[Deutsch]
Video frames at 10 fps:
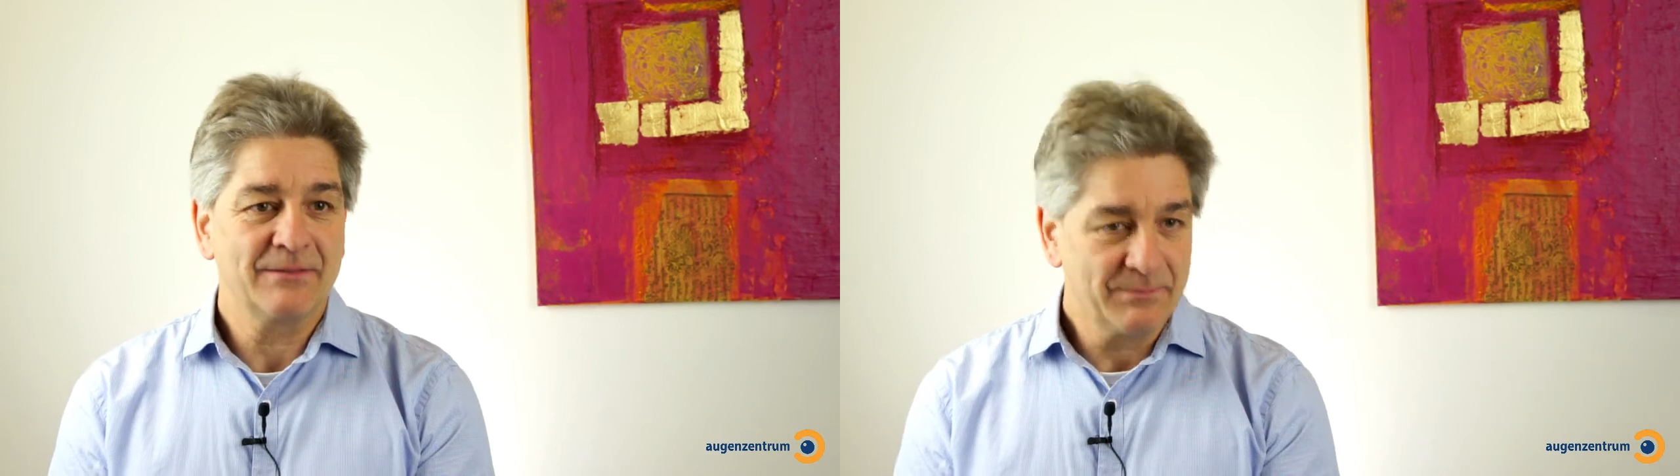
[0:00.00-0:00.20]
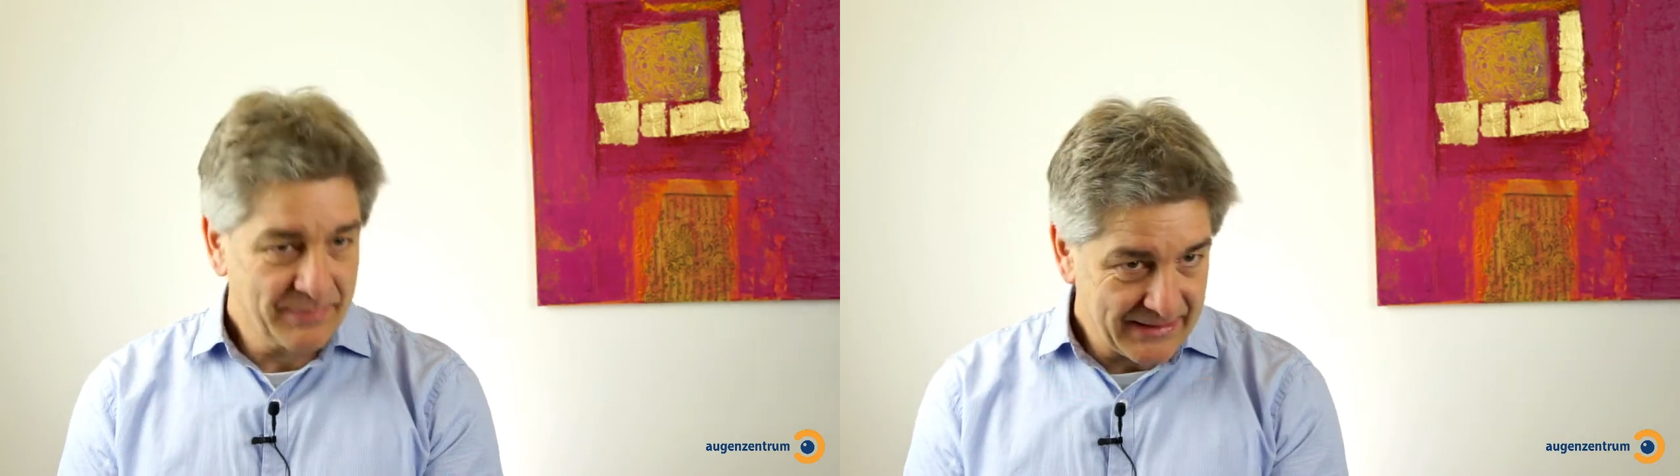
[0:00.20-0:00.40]

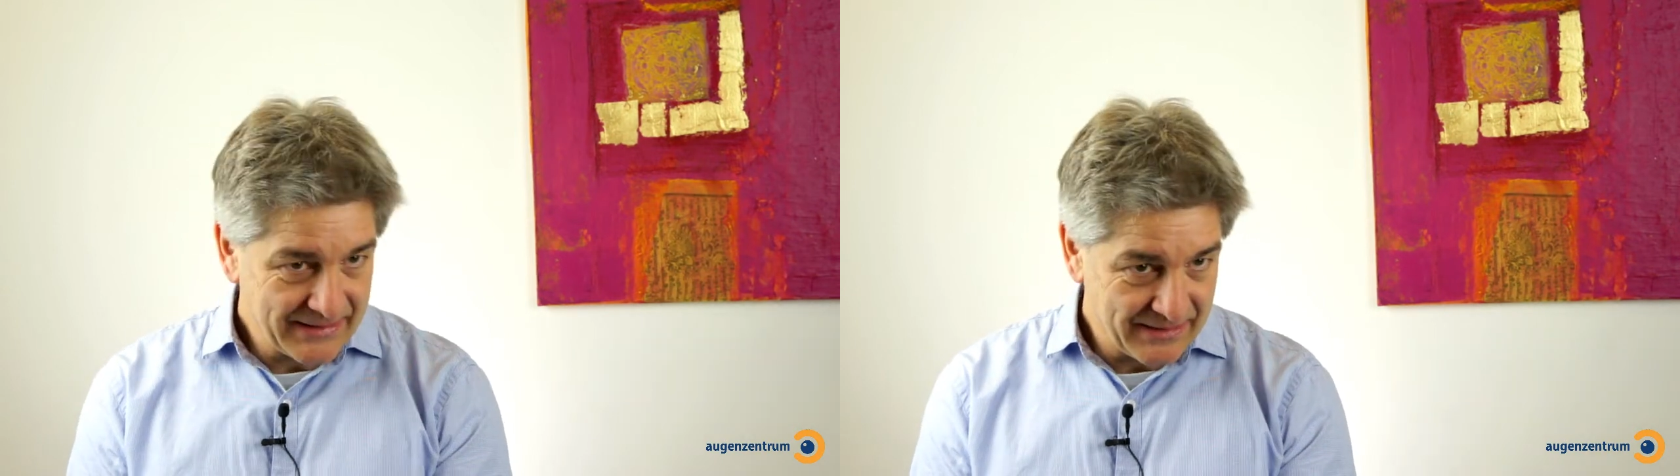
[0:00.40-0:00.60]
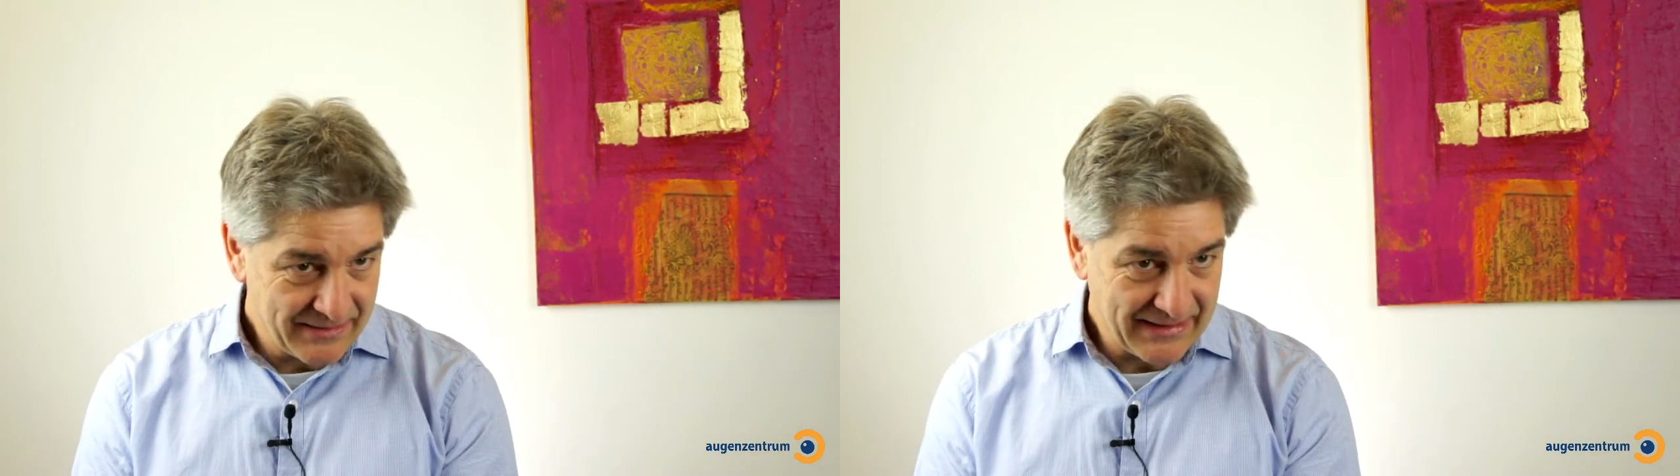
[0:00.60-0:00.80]

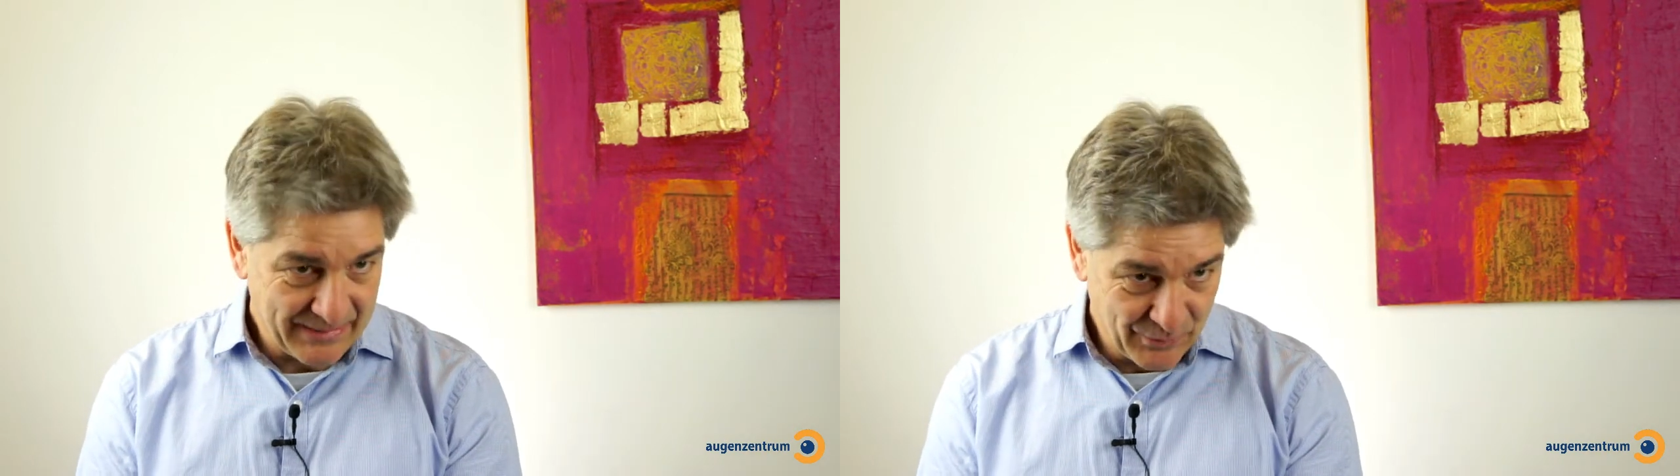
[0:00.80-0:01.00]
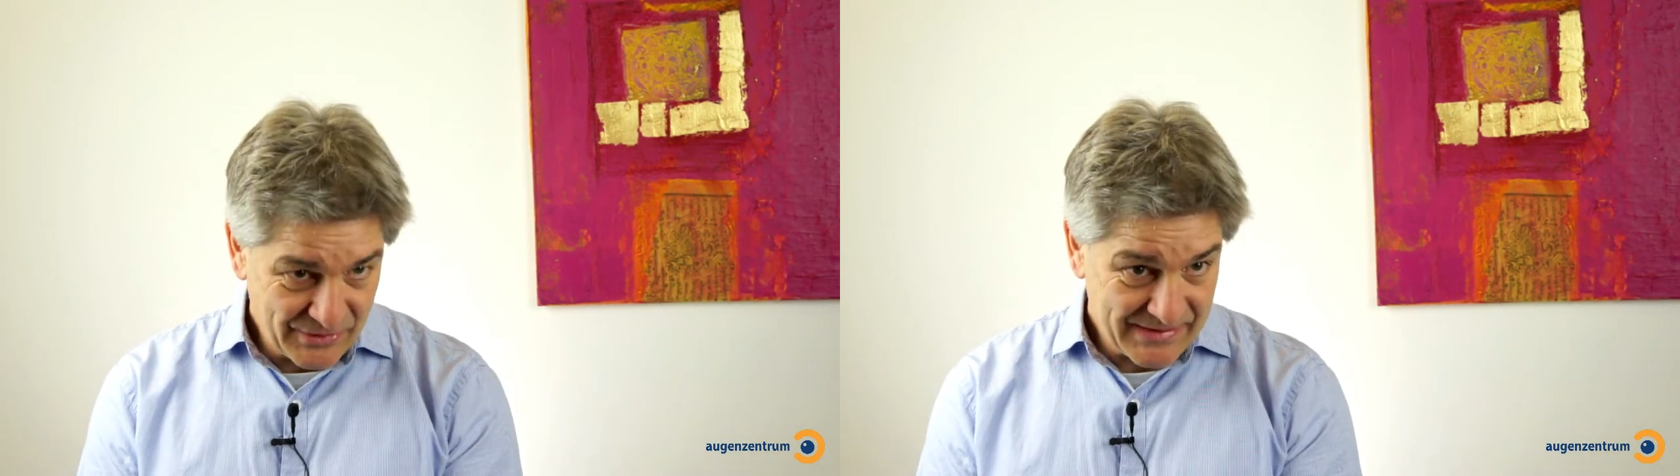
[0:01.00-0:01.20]
Brille ein
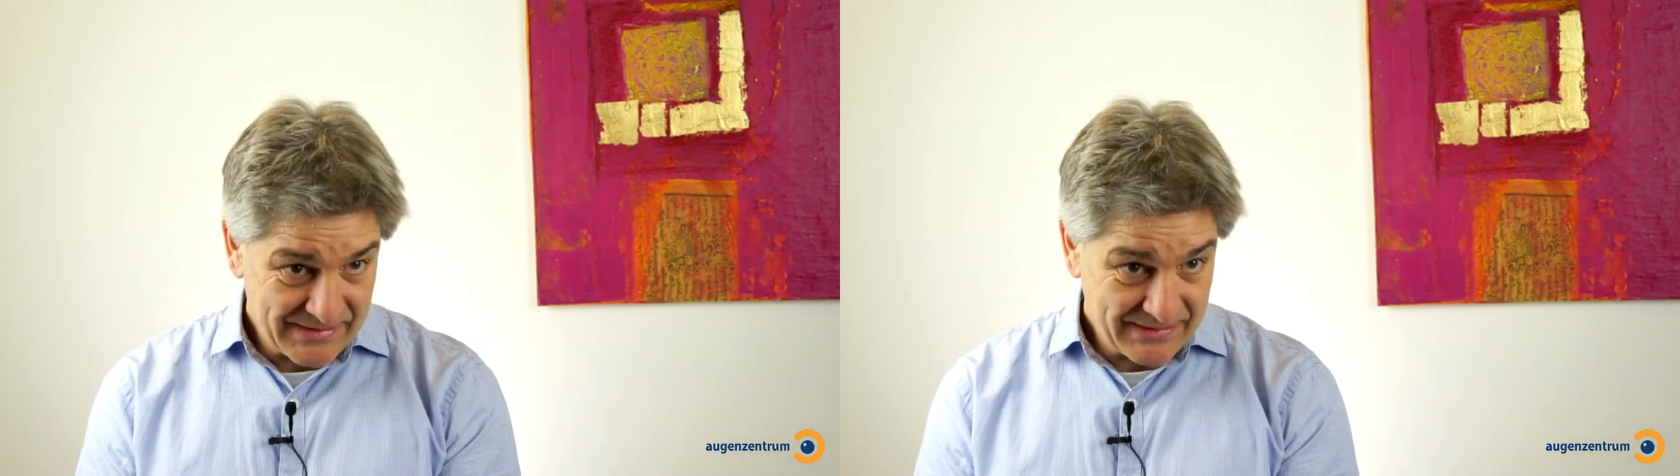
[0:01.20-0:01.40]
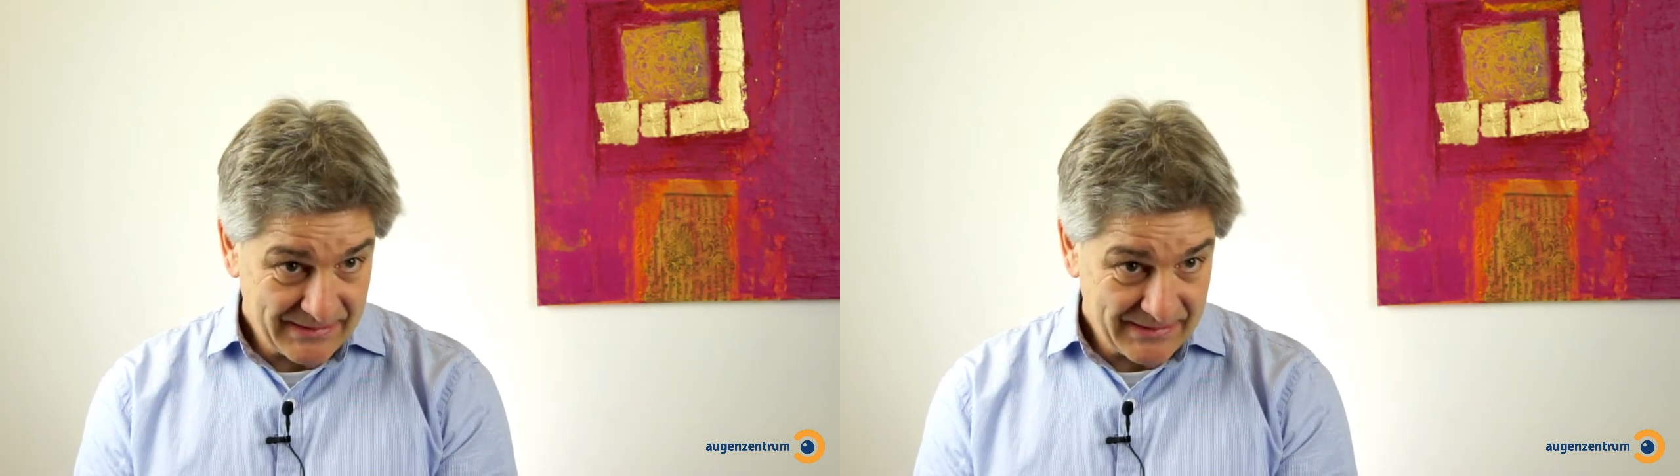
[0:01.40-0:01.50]
Muss,